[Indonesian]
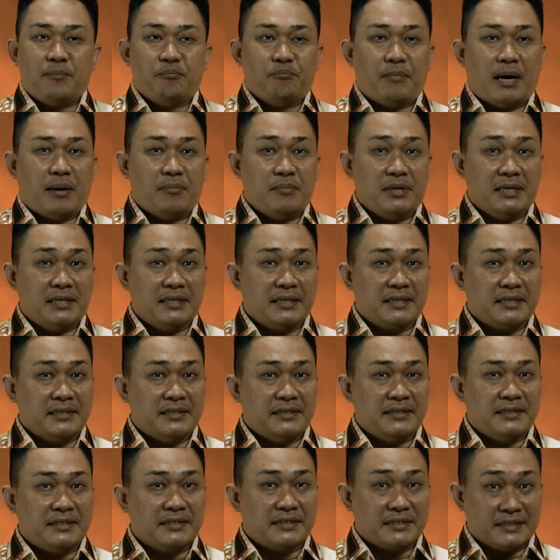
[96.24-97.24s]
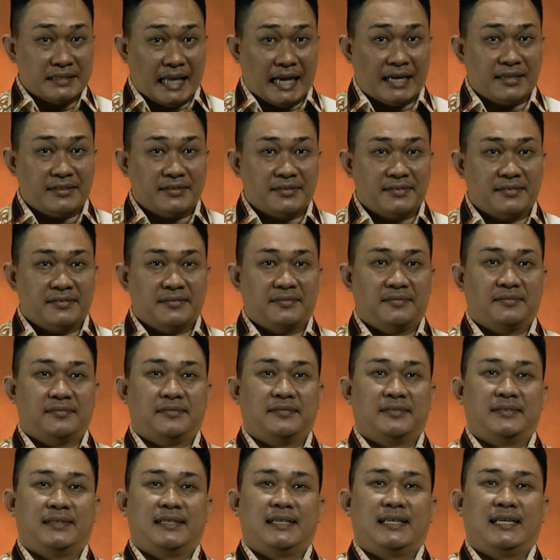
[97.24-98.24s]
babere dao
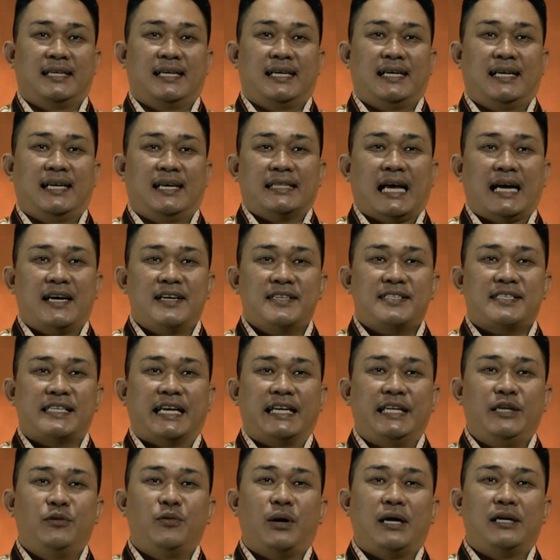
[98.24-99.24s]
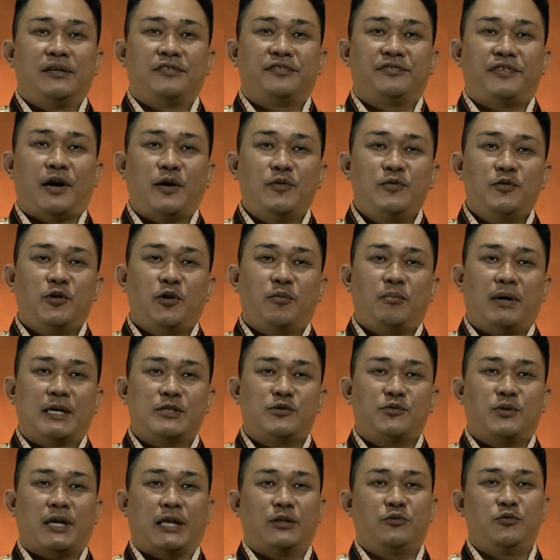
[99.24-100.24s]
daesaniwa e faulo
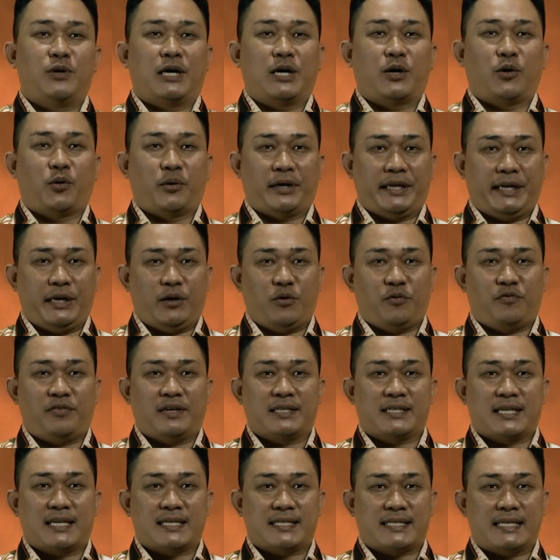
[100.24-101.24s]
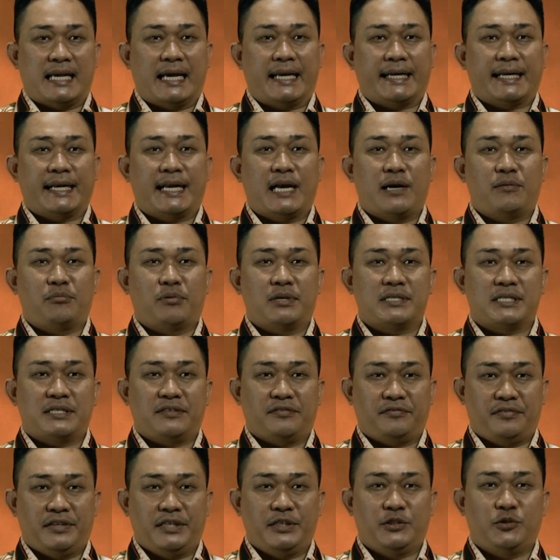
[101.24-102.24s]
bazura dua korinto faza nga
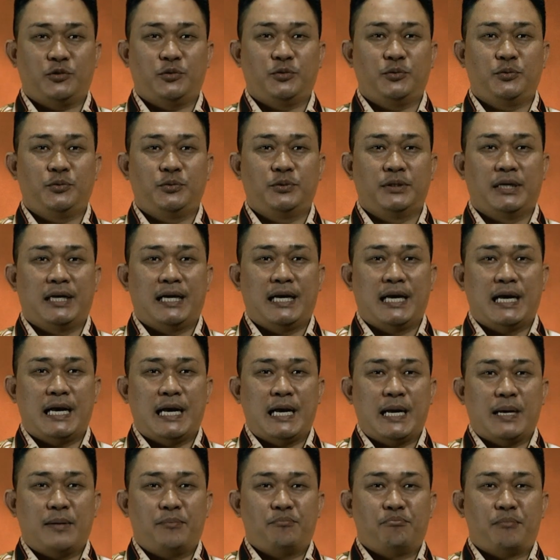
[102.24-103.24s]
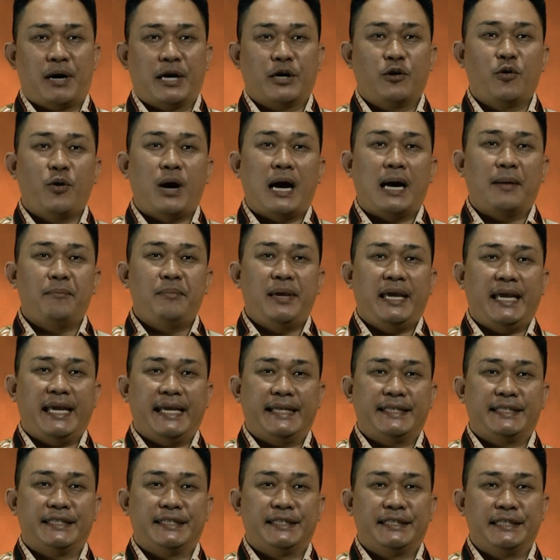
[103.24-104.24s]
wasifitu bano abe
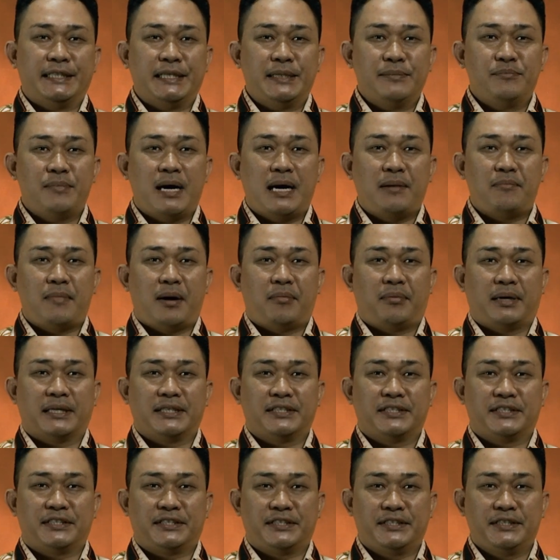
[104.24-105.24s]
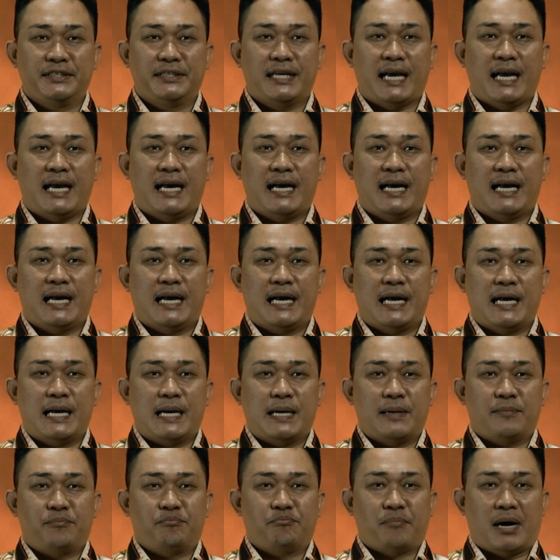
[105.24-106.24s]
e dedema babanetena
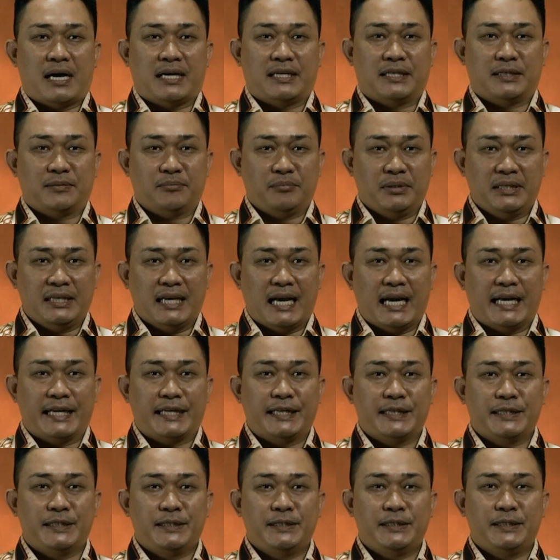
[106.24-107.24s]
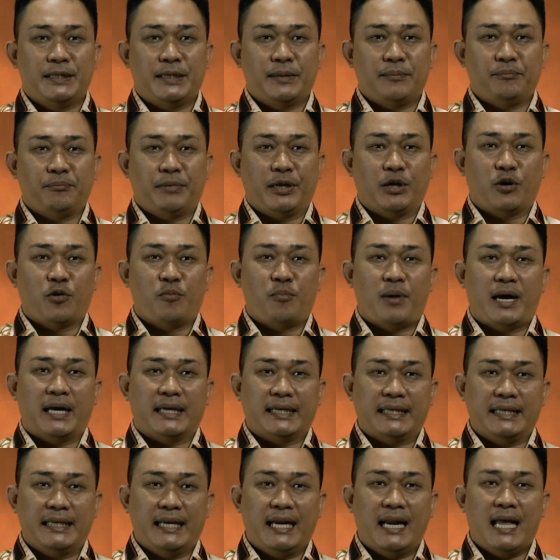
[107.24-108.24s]
bahemi adre menoma
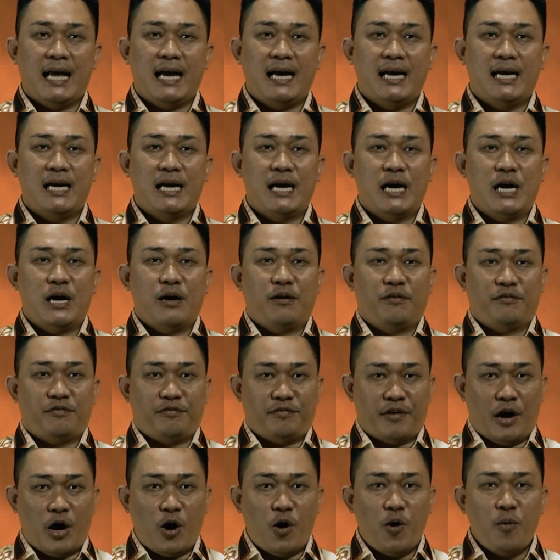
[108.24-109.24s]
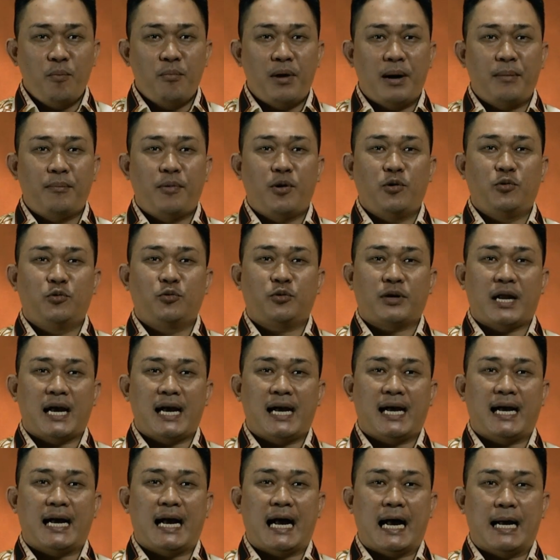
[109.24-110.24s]
ila fauma mo
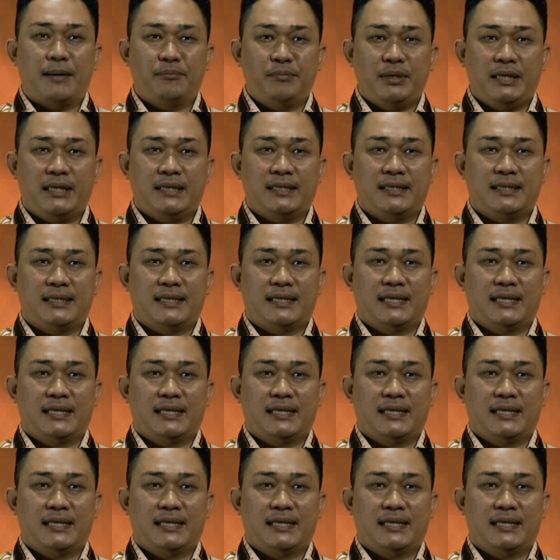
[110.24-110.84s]
uraha ami